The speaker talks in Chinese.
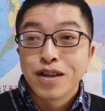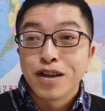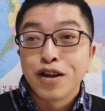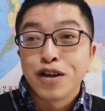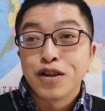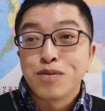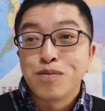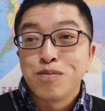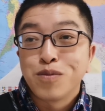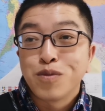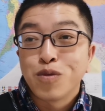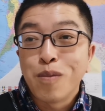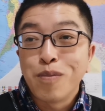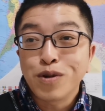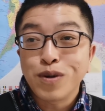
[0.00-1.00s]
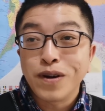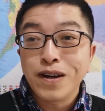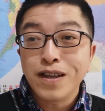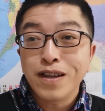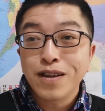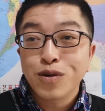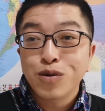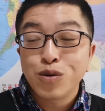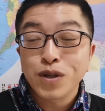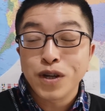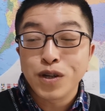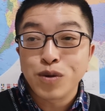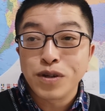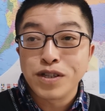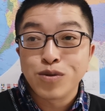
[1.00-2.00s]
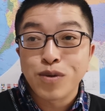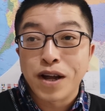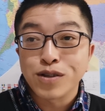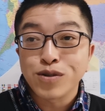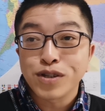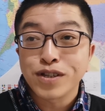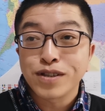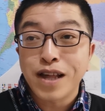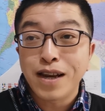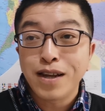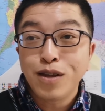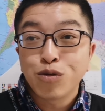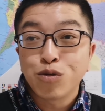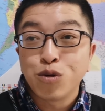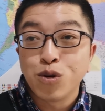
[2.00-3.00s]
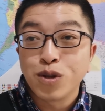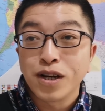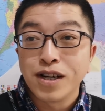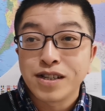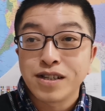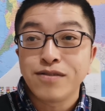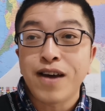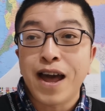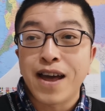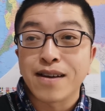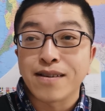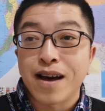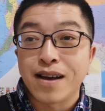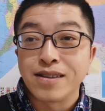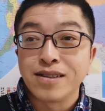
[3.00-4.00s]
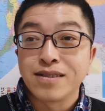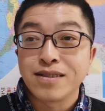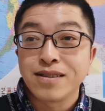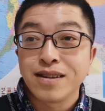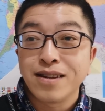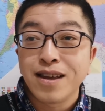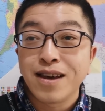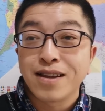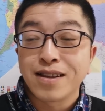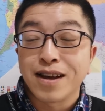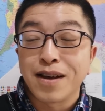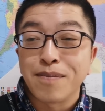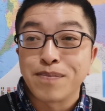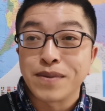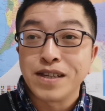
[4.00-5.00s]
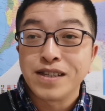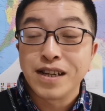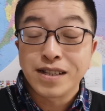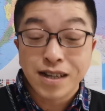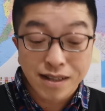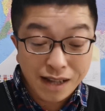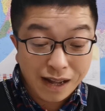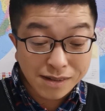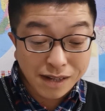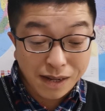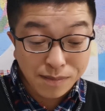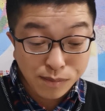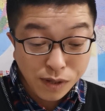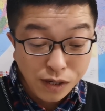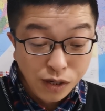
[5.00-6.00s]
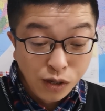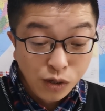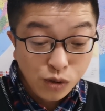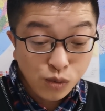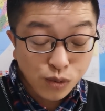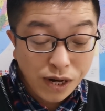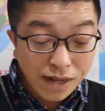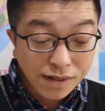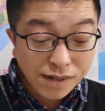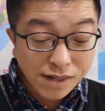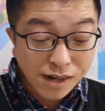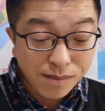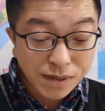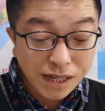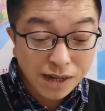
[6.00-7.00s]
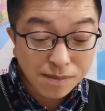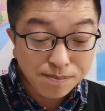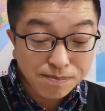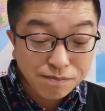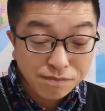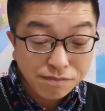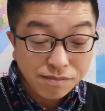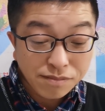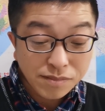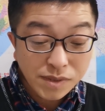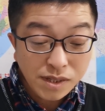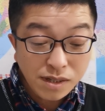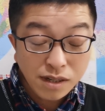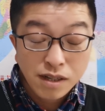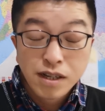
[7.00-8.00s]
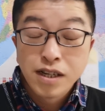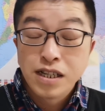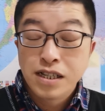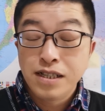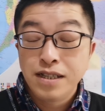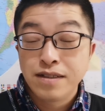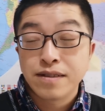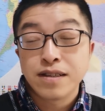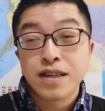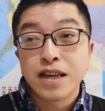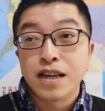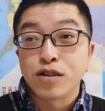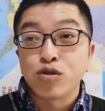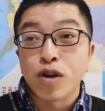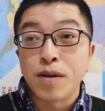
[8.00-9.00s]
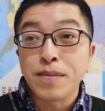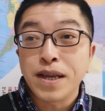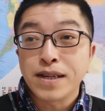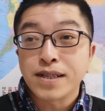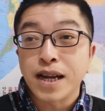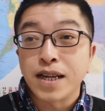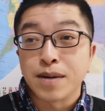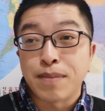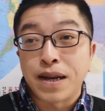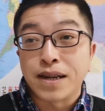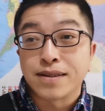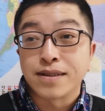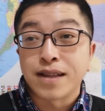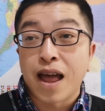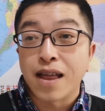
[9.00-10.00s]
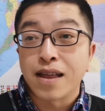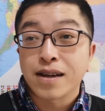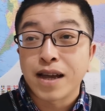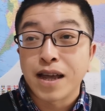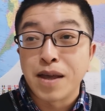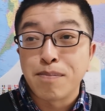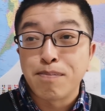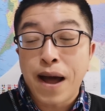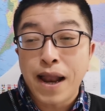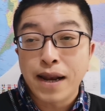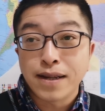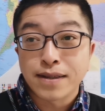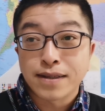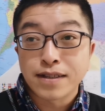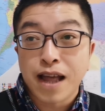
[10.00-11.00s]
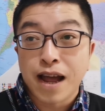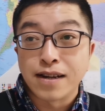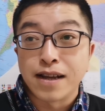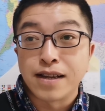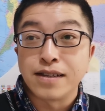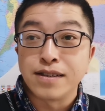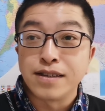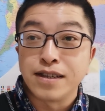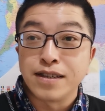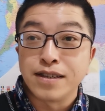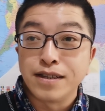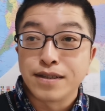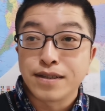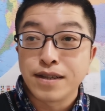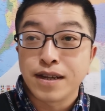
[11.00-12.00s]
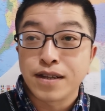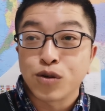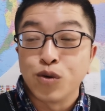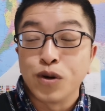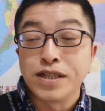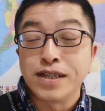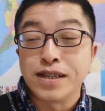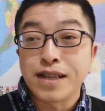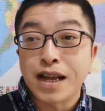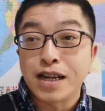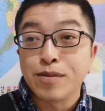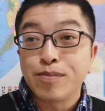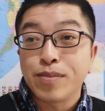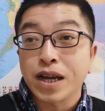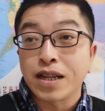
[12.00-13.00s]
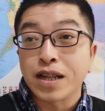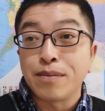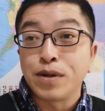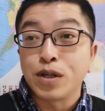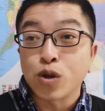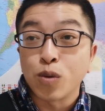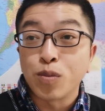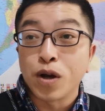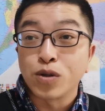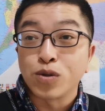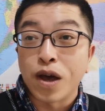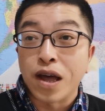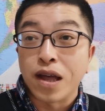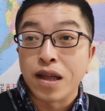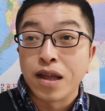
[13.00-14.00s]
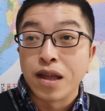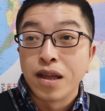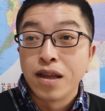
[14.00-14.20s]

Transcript: 呃，我不说利库德多极端，就是在利库德之外啊，以色列的一些政党呢，主张的是什么呢？是以色列全面占领巴勒斯坦，给巴勒斯坦人以以色列的国籍，但是不给他们投票权，